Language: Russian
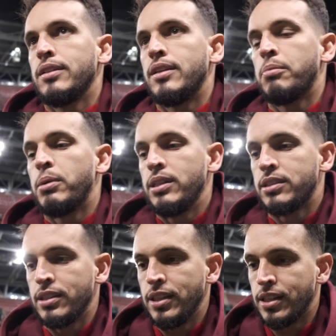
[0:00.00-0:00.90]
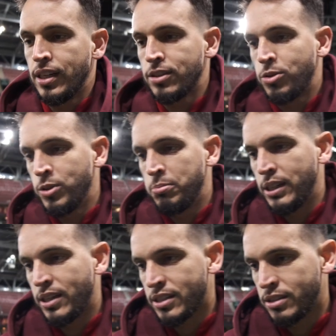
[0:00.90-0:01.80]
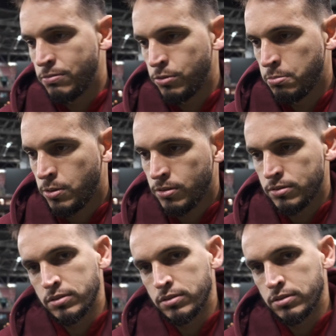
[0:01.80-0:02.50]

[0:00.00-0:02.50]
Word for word: для болельщика не играть такой прекрасный футбол,